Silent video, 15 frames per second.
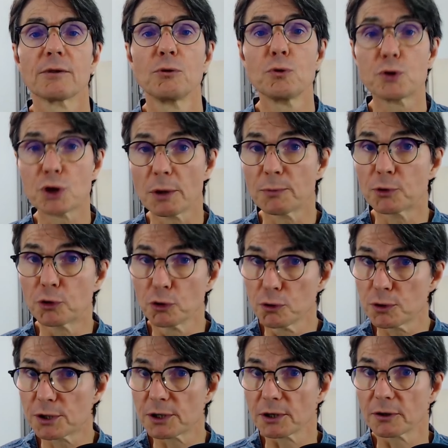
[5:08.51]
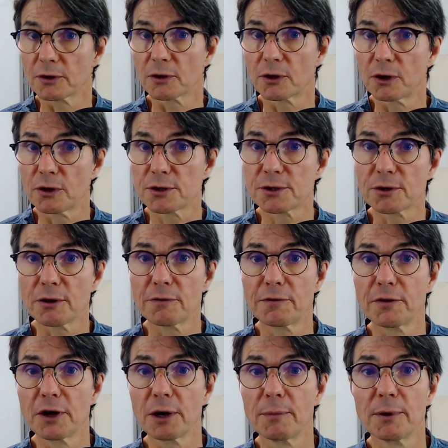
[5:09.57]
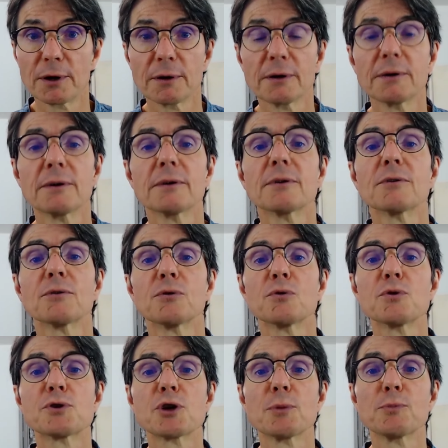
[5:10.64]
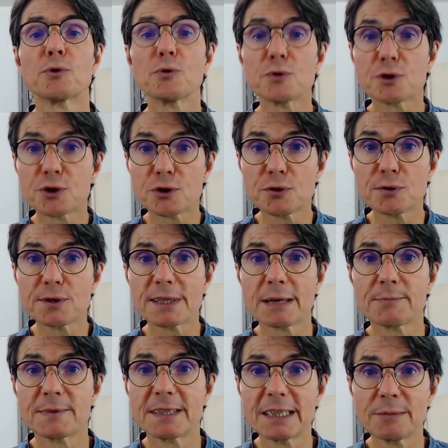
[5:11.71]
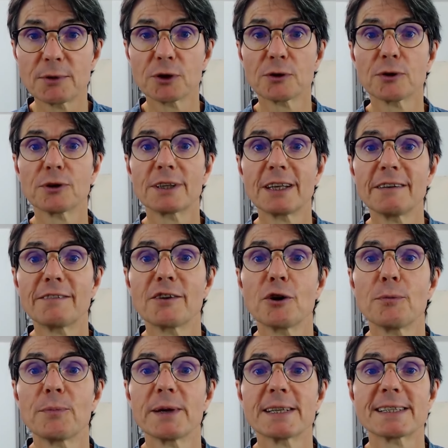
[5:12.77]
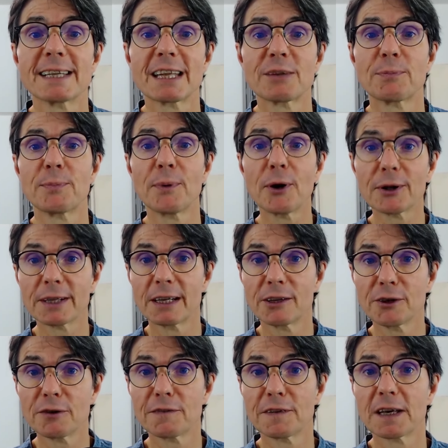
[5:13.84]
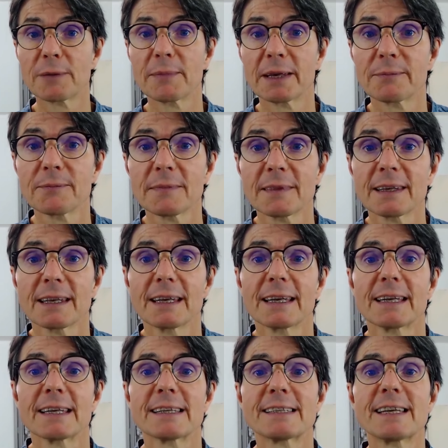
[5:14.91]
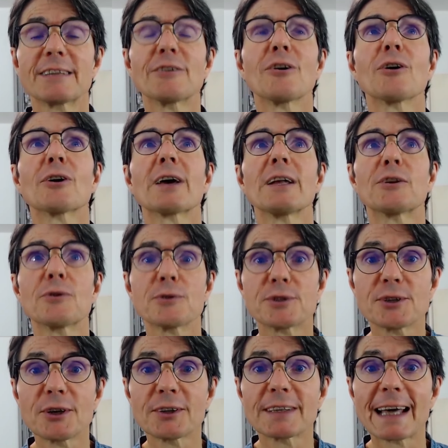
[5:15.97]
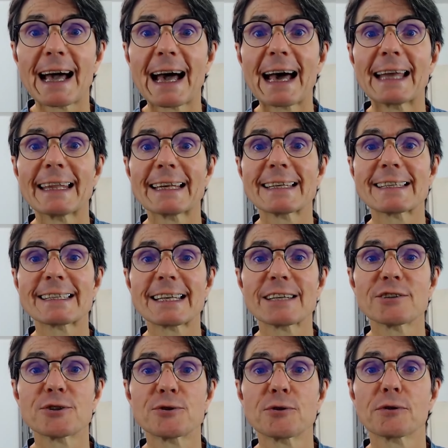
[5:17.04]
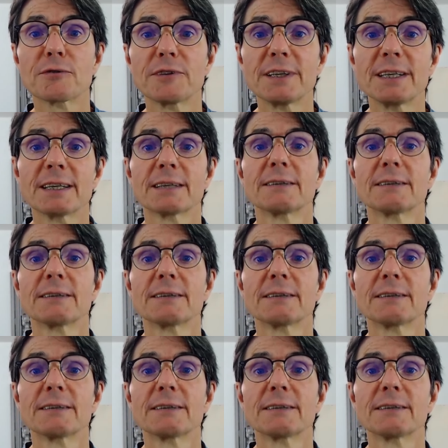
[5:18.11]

Nous sommes tous claustrophobes. Nous sommes tous susceptibles de développer cette peur des lieux fermés. C'est en quelque sorte un instinct de survie.